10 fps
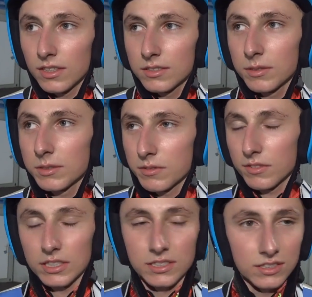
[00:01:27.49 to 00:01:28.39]
będziemy
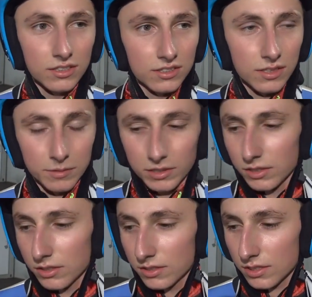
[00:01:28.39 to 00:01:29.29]
walczyć do samego
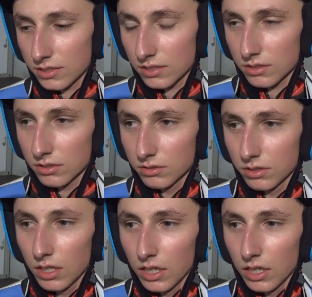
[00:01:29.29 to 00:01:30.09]
końca sezonu.